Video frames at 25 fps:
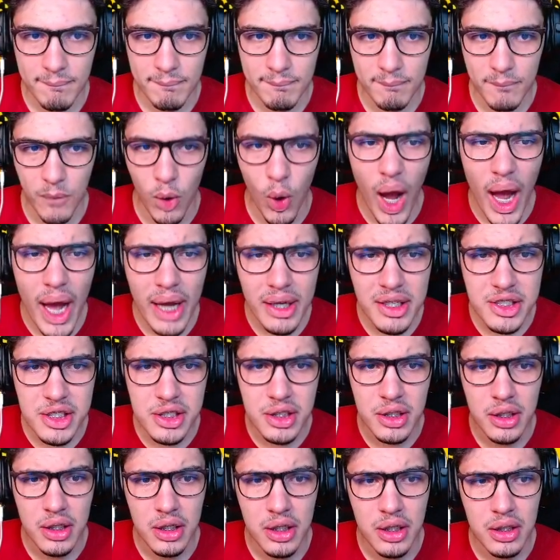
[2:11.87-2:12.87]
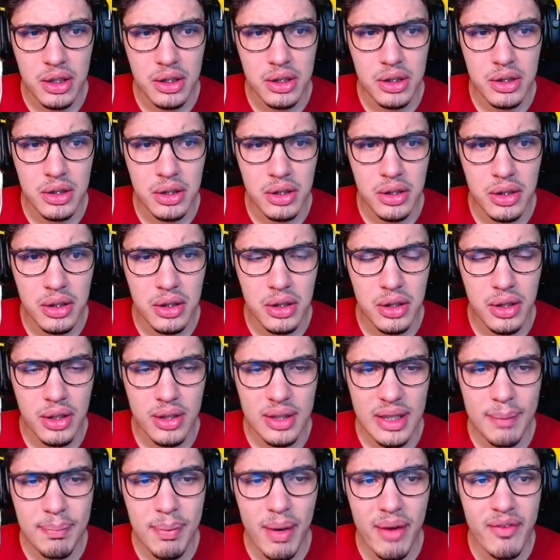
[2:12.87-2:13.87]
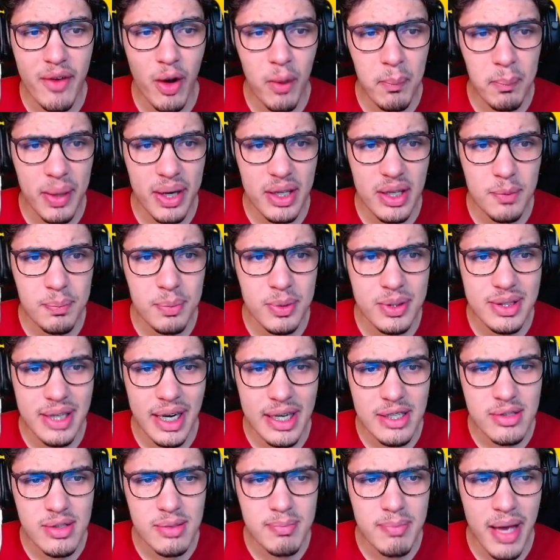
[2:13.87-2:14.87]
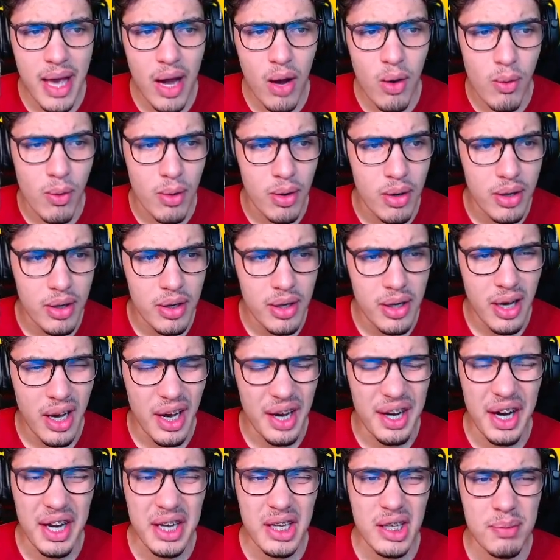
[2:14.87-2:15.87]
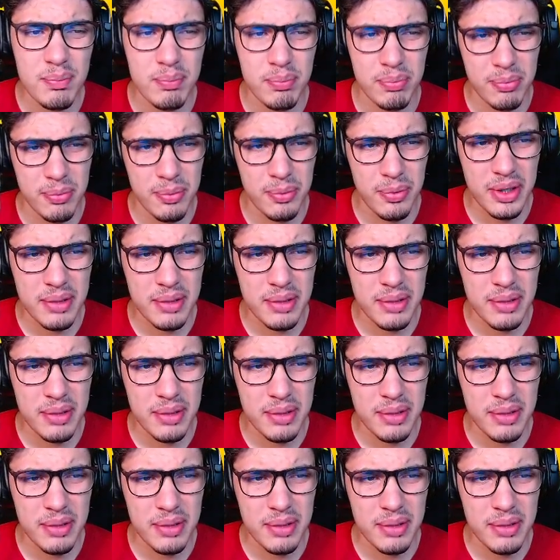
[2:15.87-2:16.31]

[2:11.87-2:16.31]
What? Dá pra ver o banner por trás do Mel. Ai, que bug